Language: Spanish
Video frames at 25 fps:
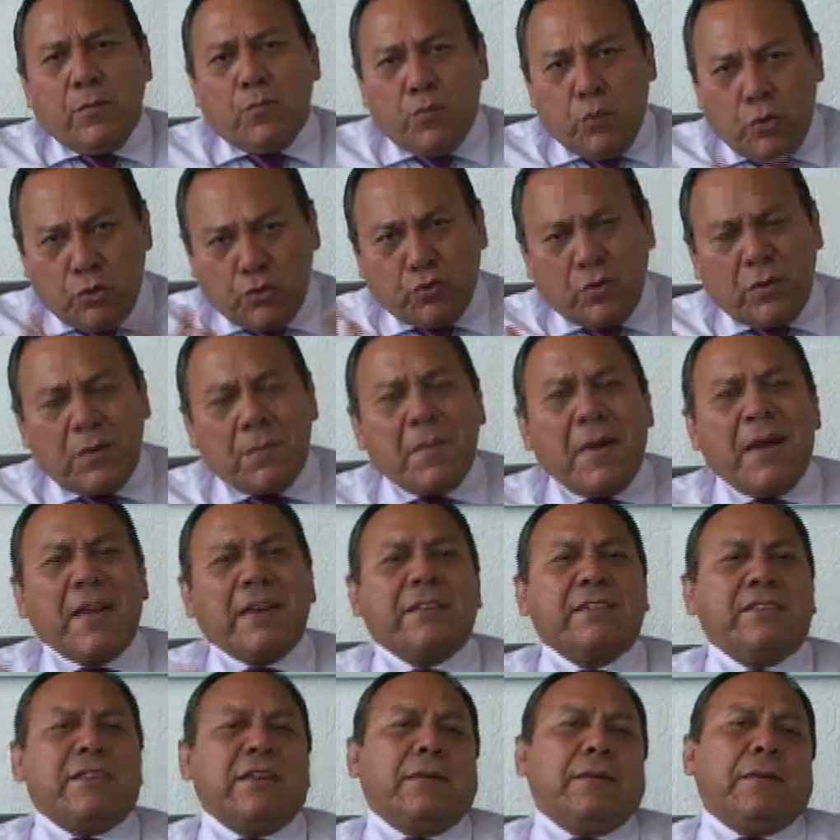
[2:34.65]
puso en
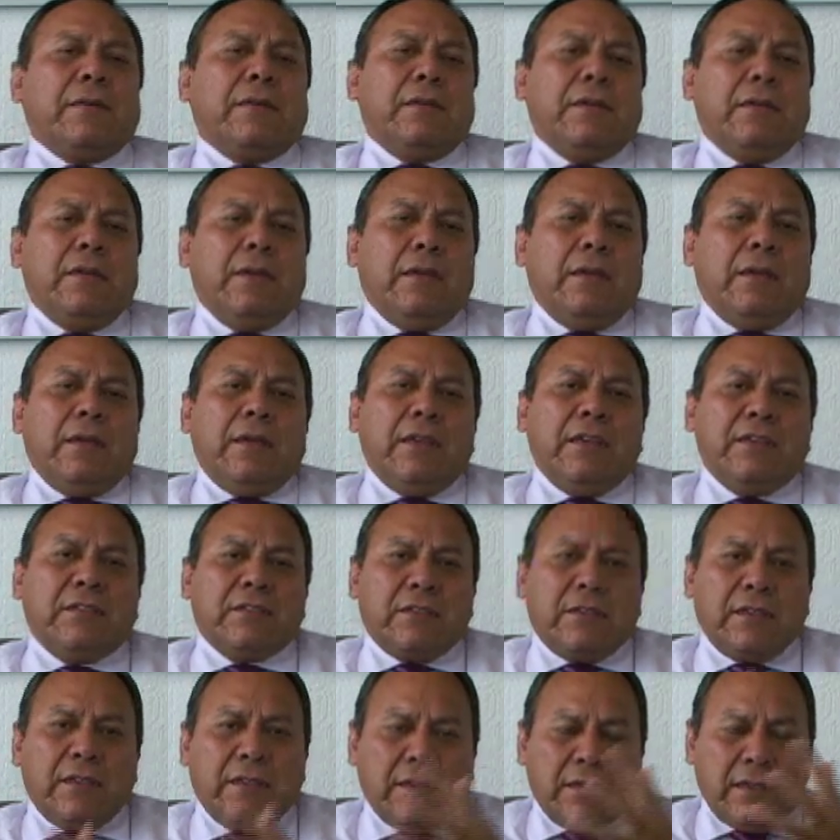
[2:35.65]
marcha
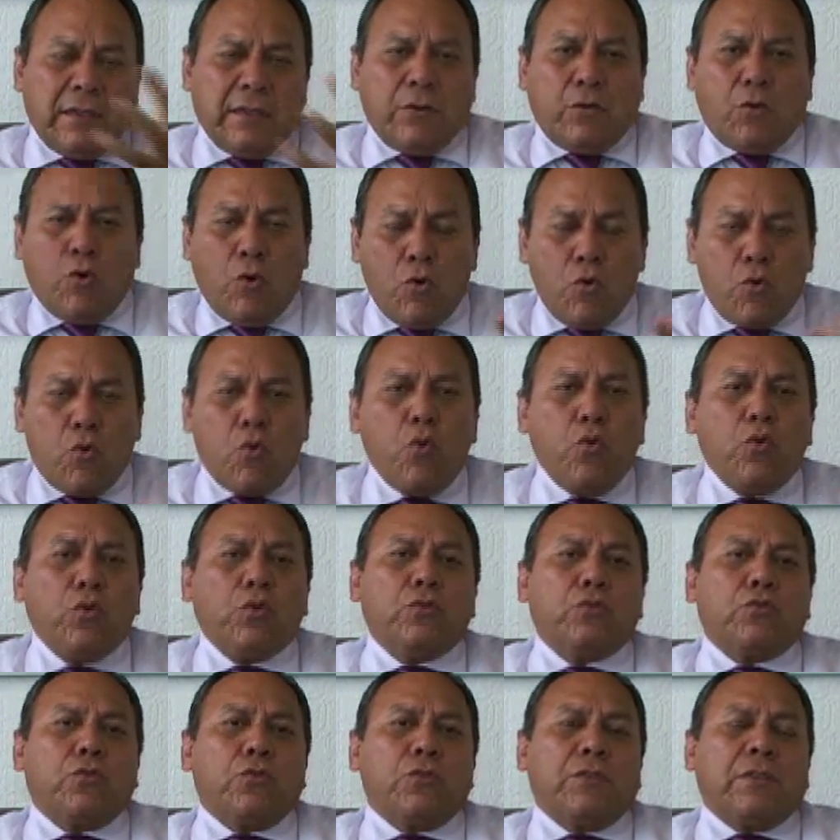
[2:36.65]
este
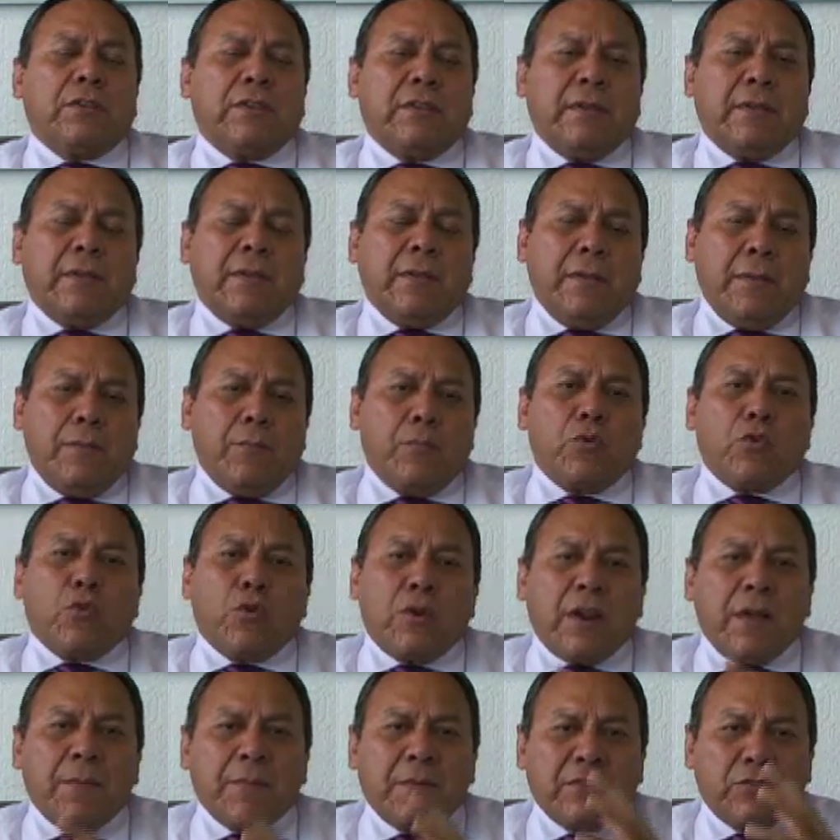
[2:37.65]
conjunto de
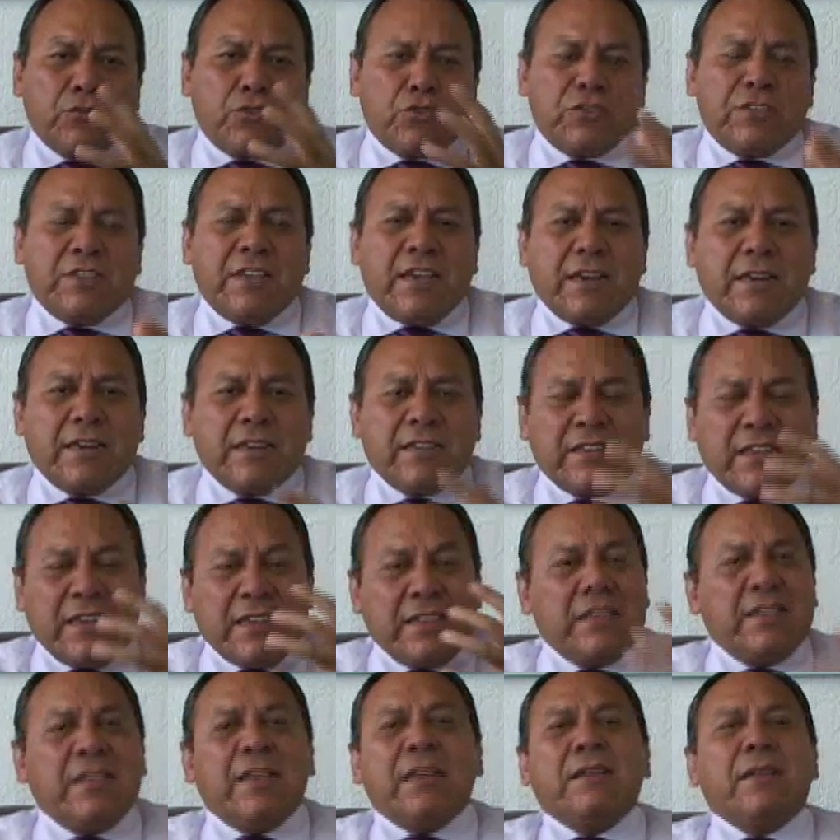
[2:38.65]
programas sociales que
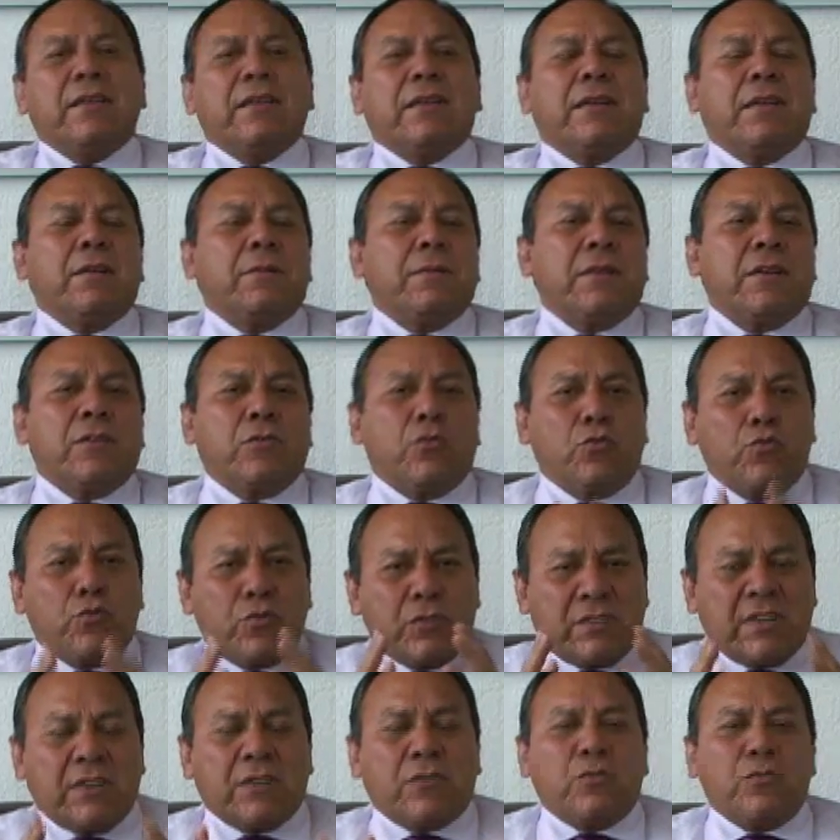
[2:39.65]
tienen que ver con
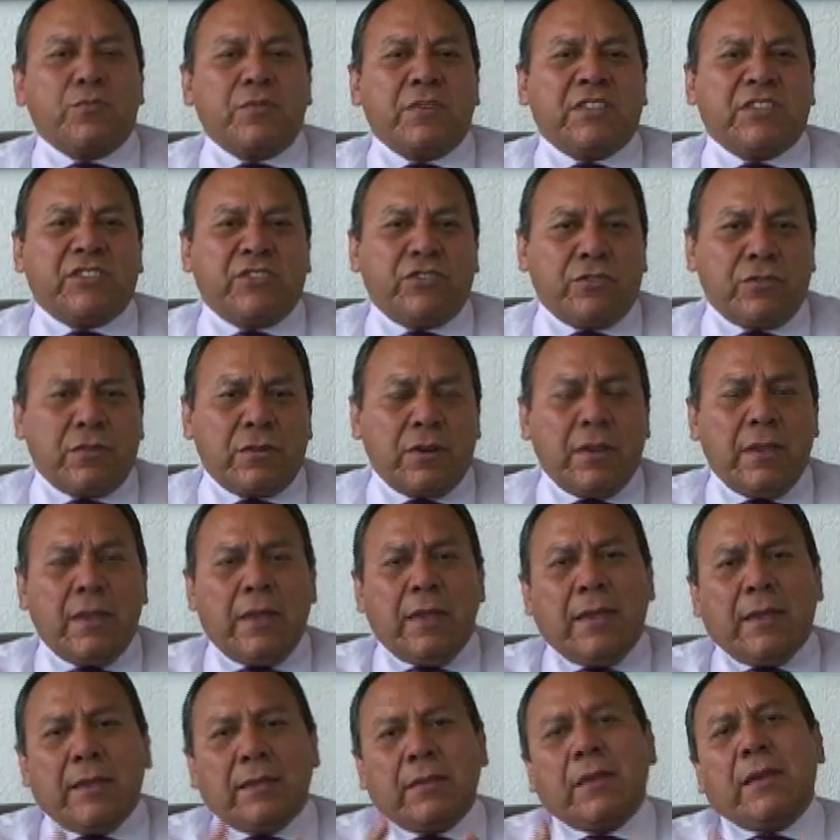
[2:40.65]
nuestra convicción
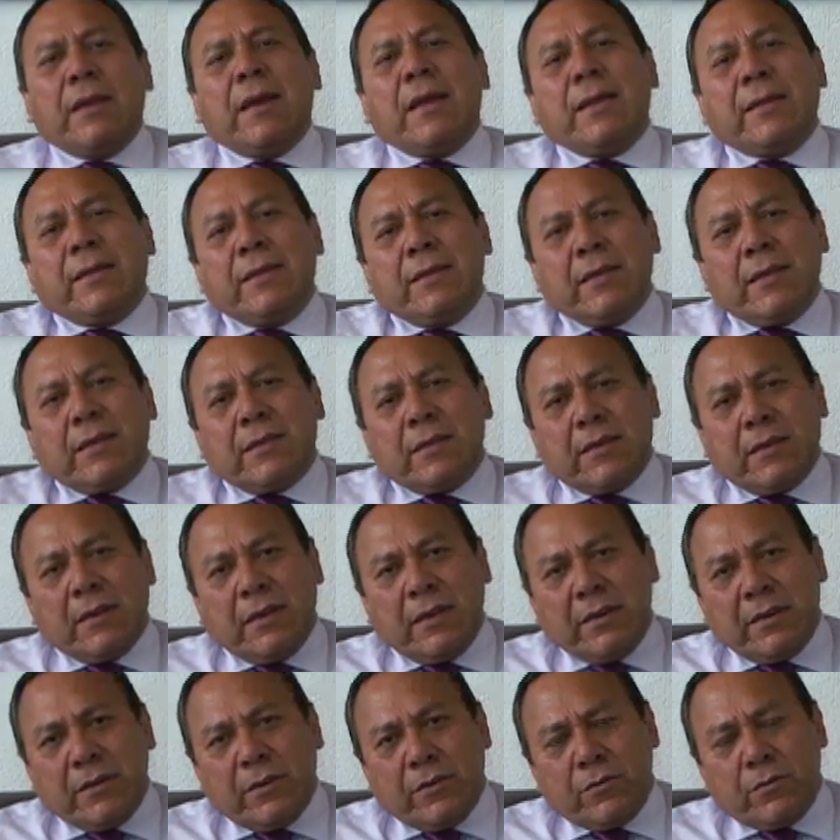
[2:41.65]
de la equidad de
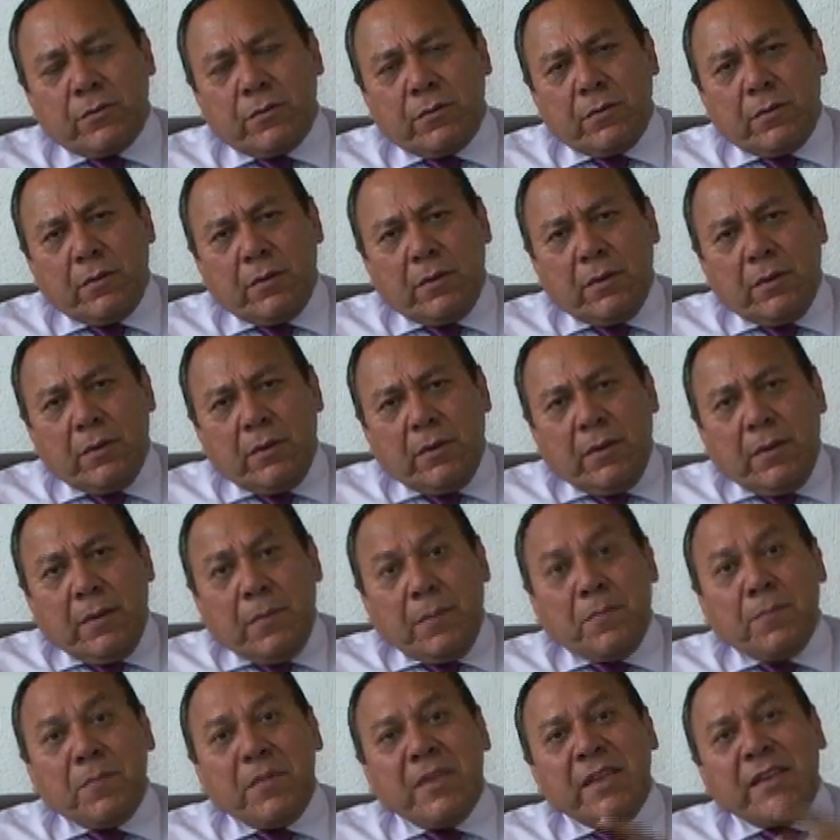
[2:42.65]
género.
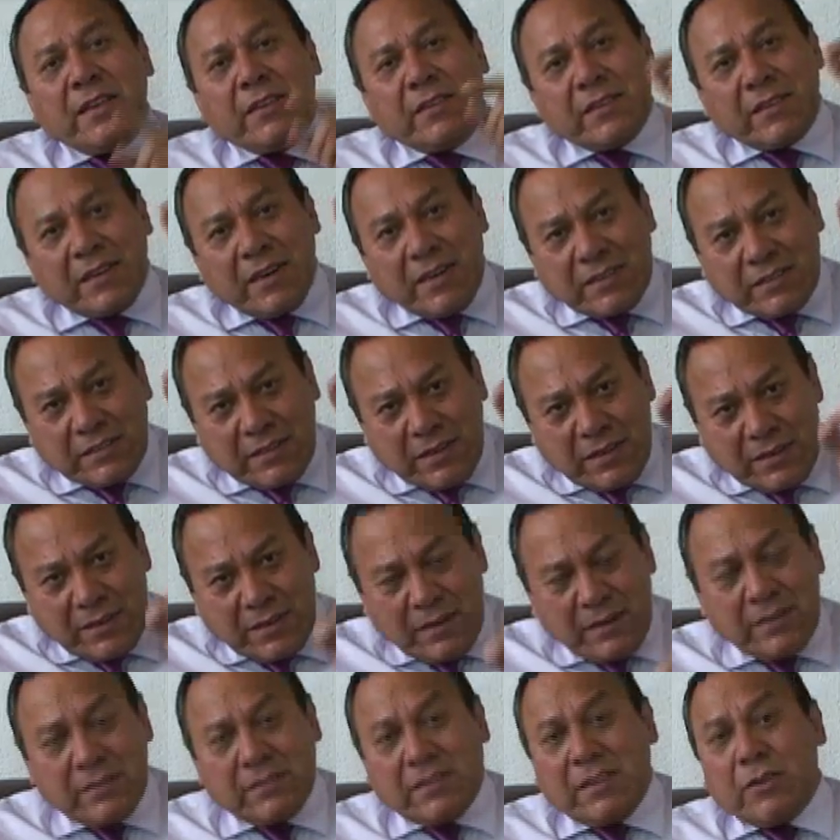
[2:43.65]
Mientras que en
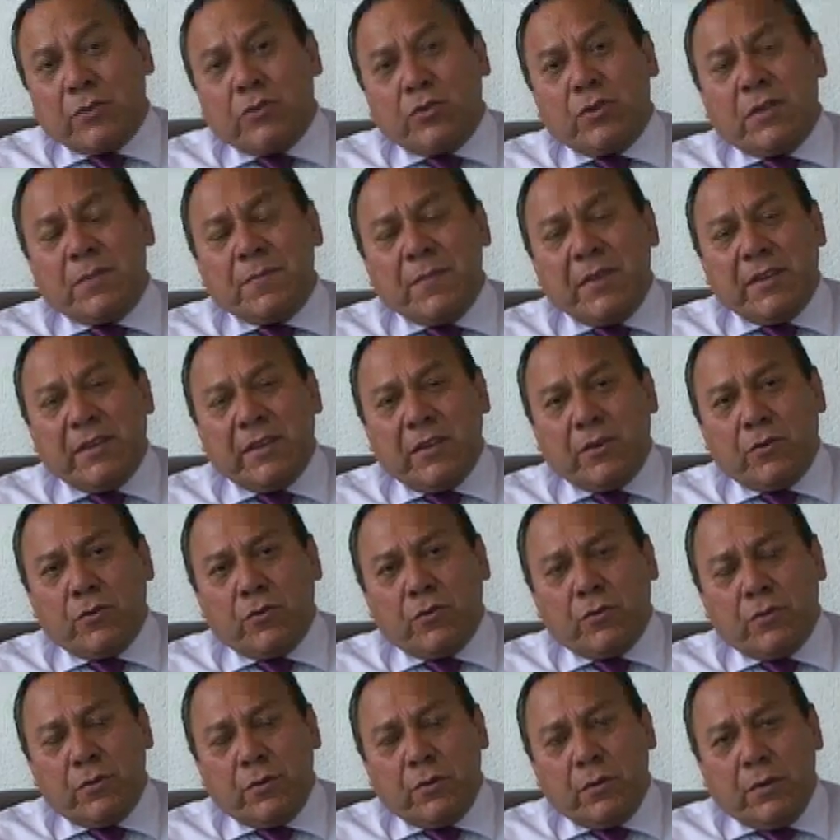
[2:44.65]
el Estado de México